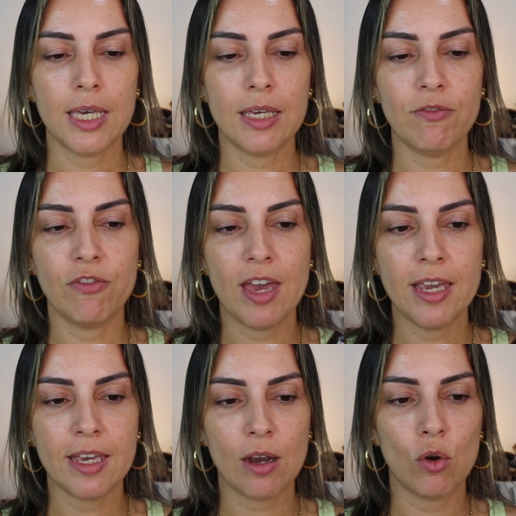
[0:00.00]
E
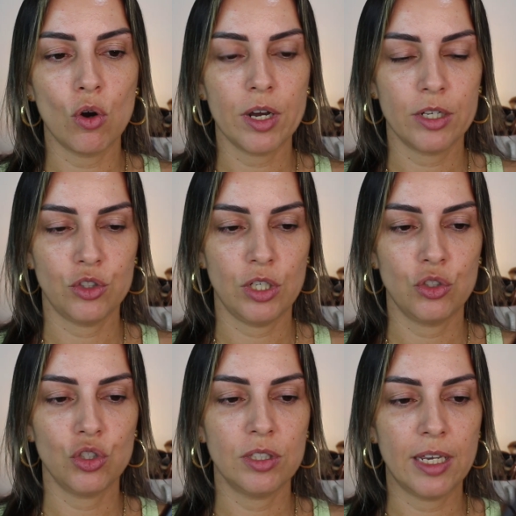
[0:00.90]
vem agora,
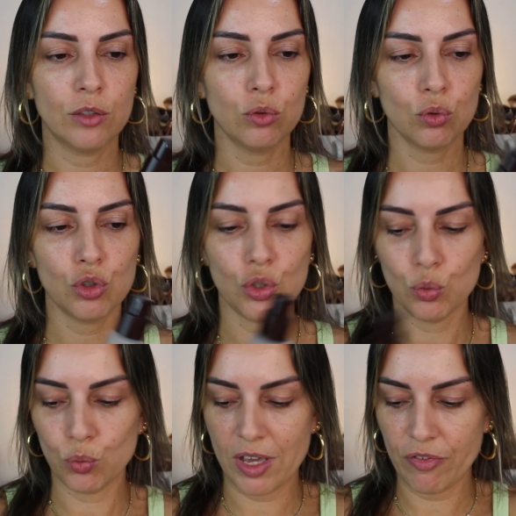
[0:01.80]
gente, dentro de
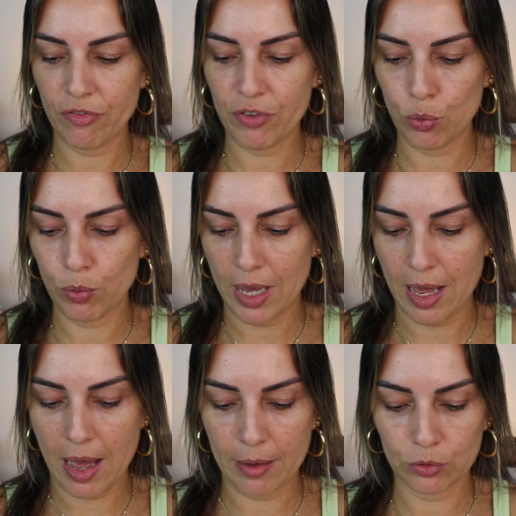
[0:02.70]
um refil. A,
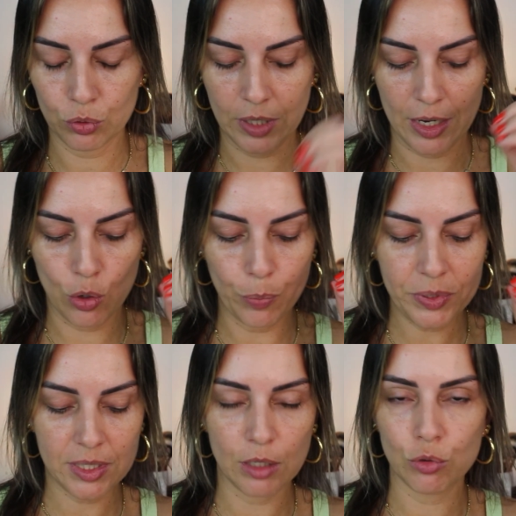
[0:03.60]
a, tu tem a
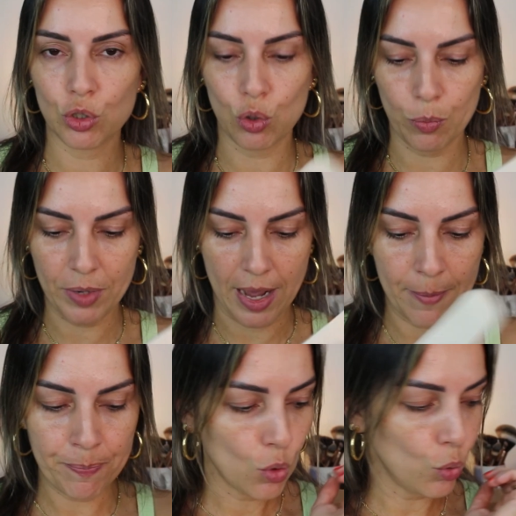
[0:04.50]
opção de
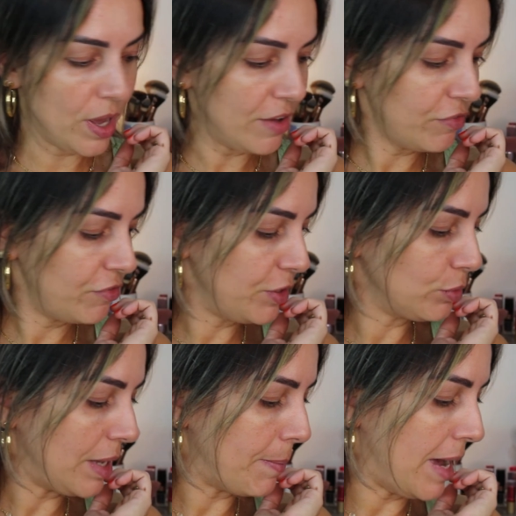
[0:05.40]
comprar o refil
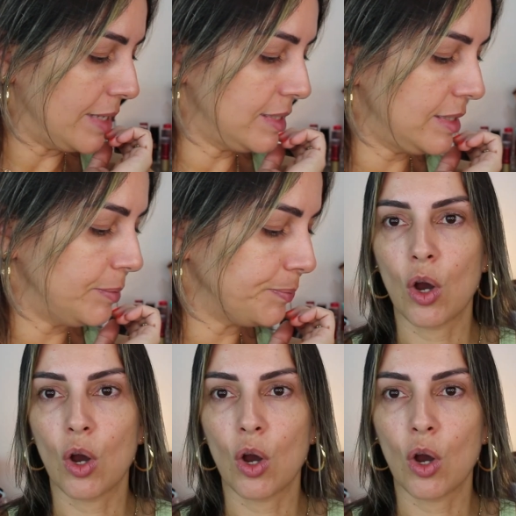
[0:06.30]
da base.